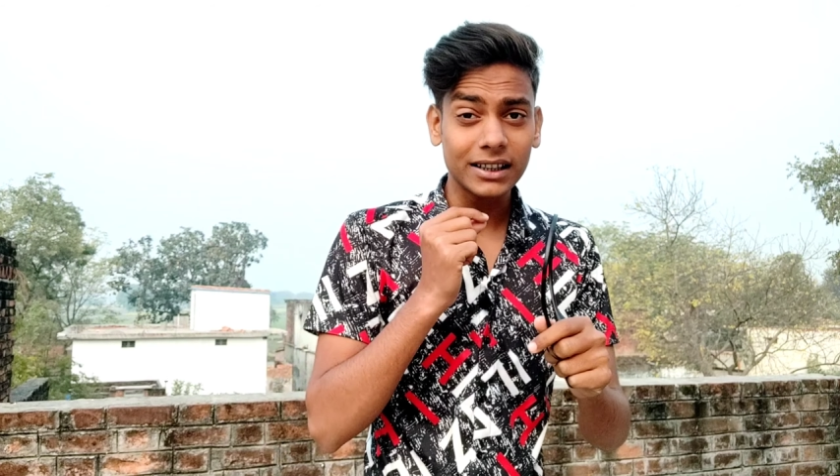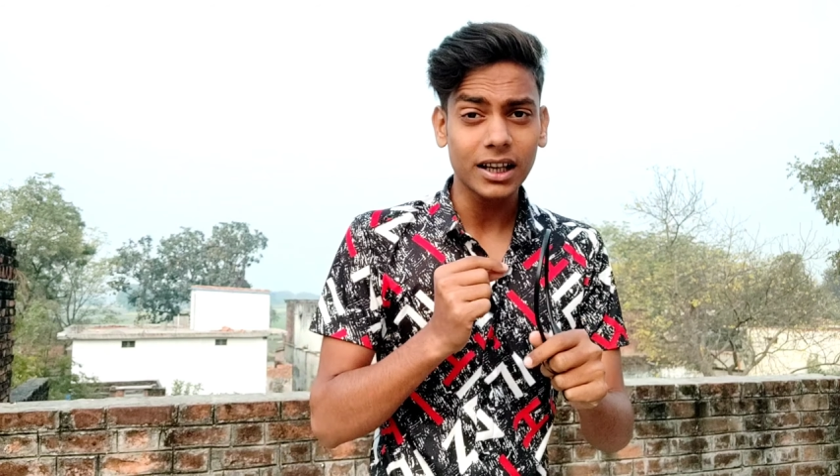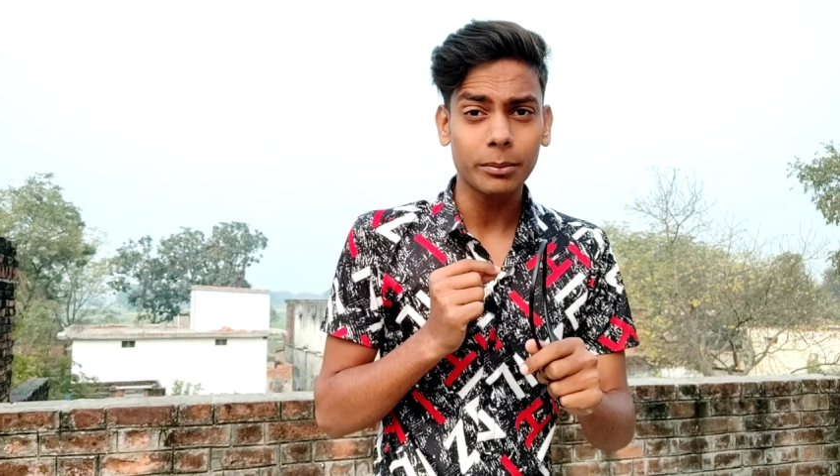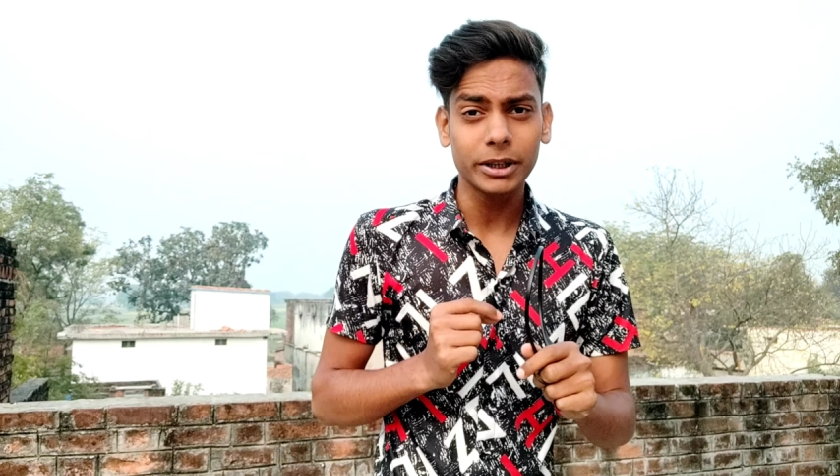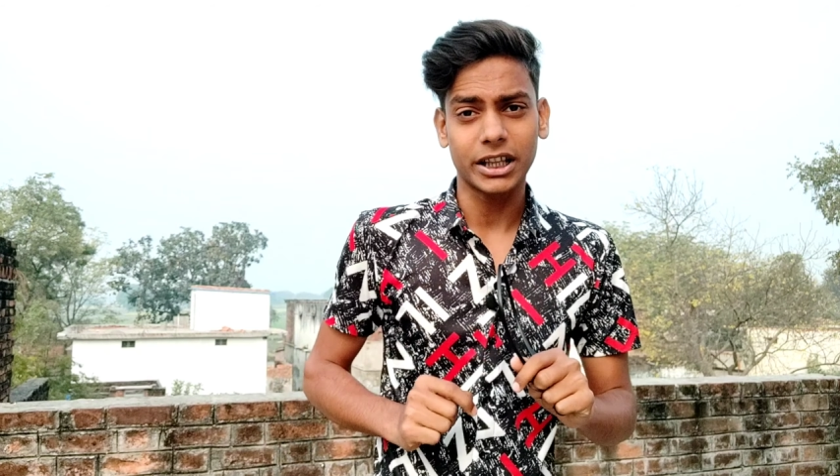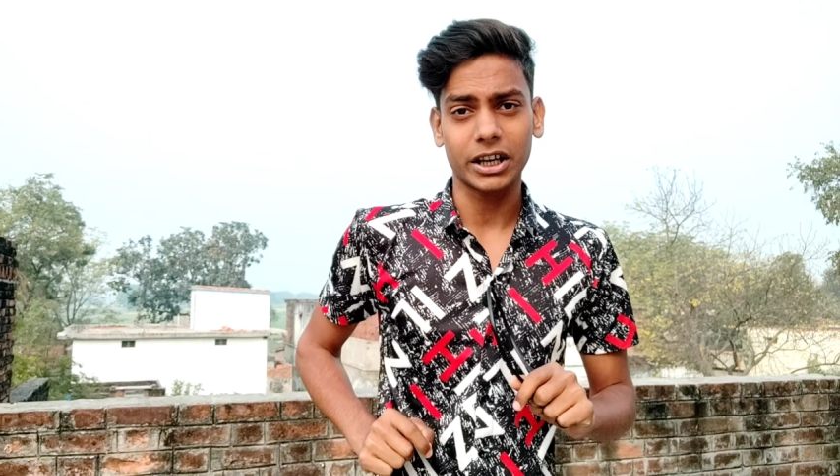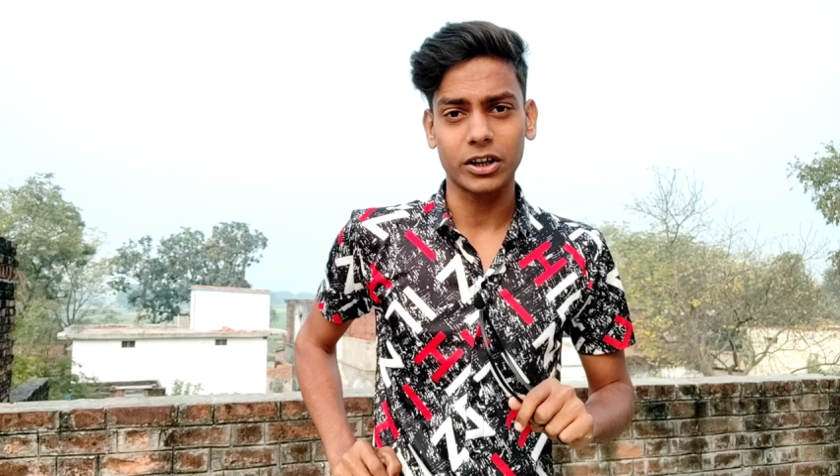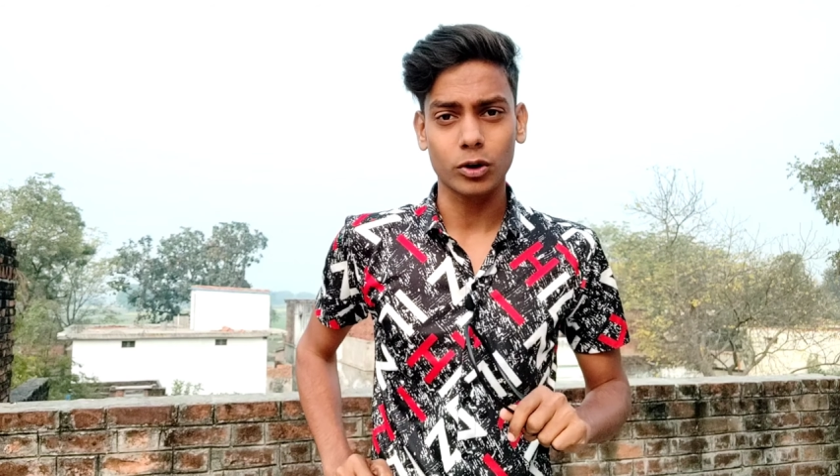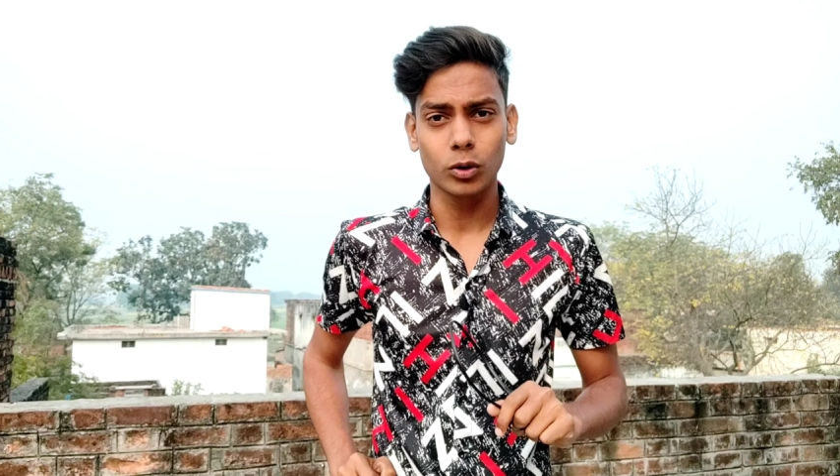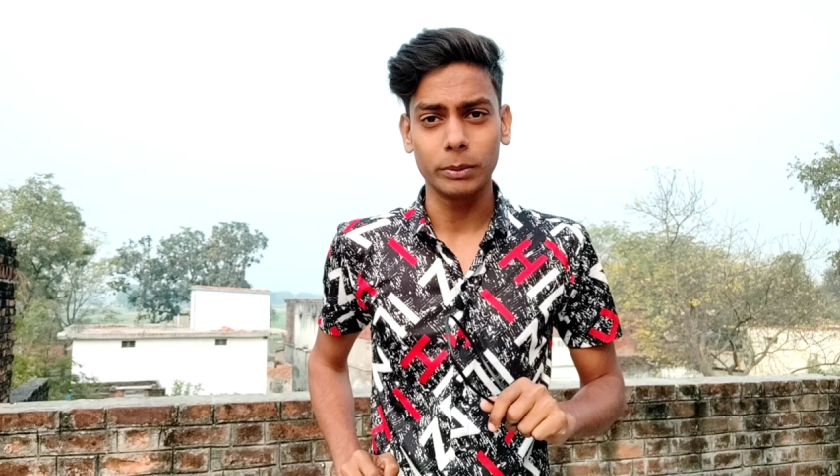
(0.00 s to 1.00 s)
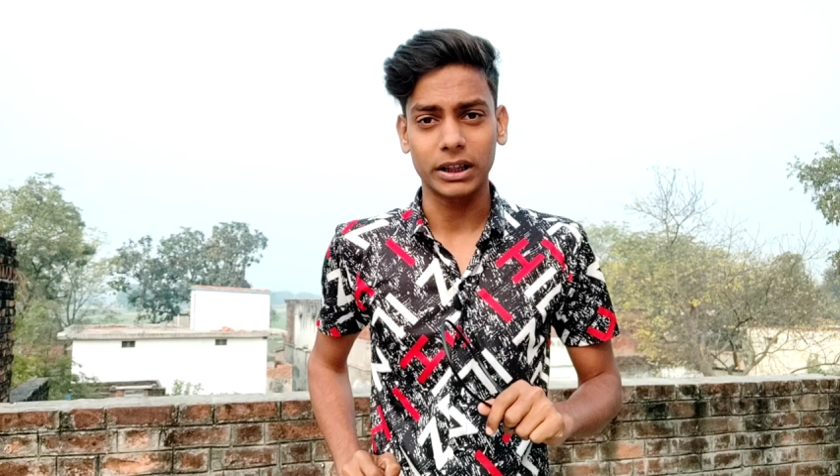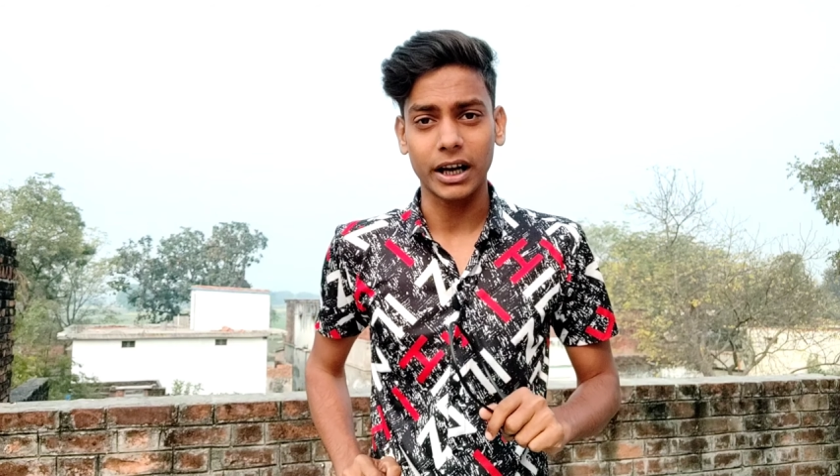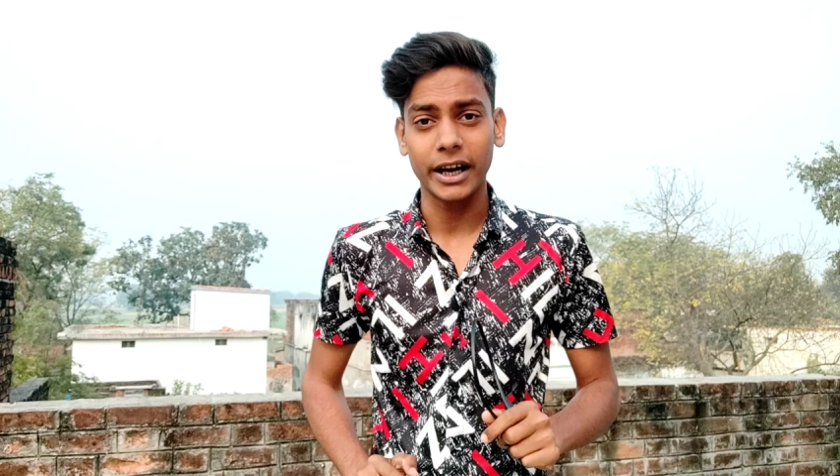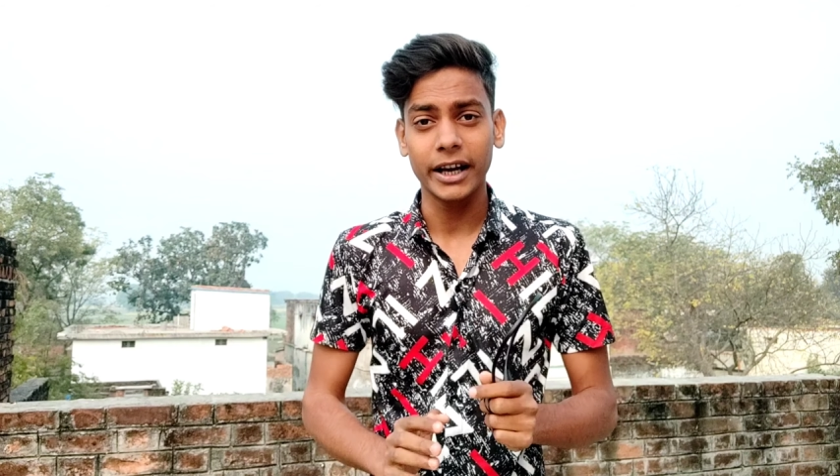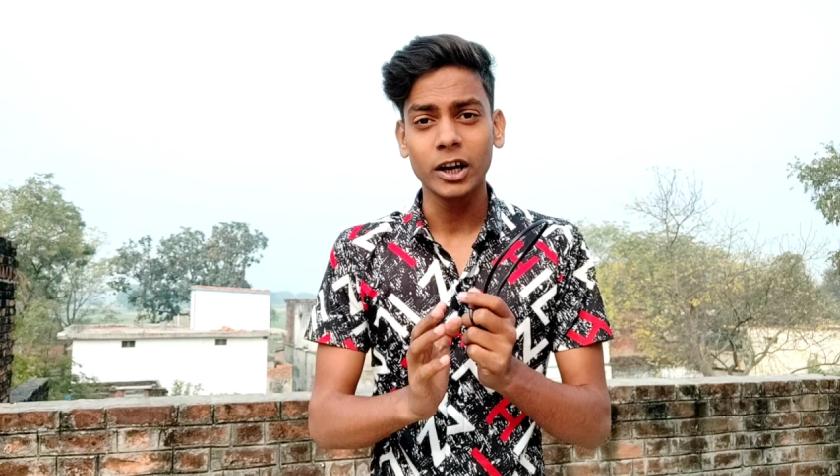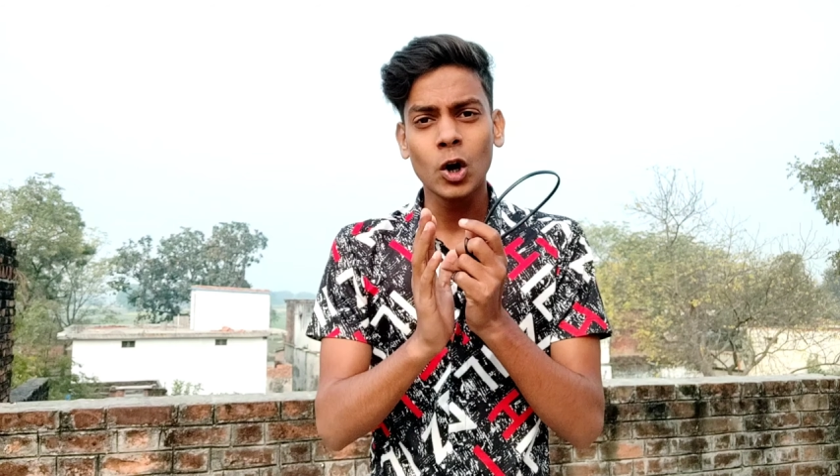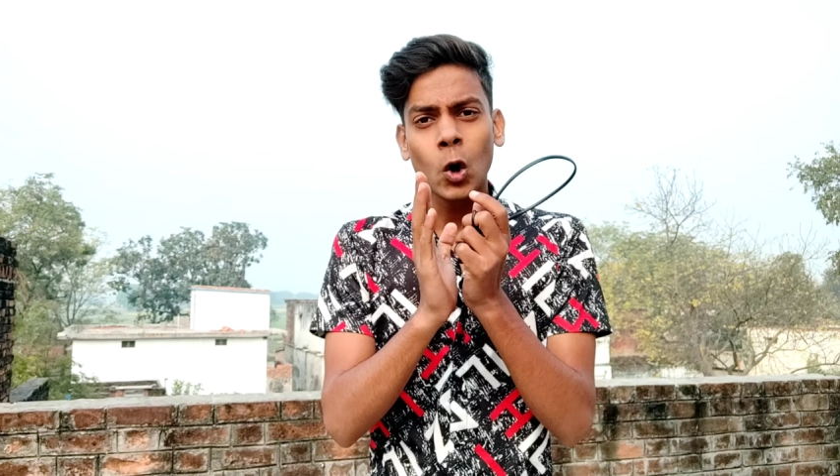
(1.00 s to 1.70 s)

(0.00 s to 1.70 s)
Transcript: अंदर हमें देखने को मिलता है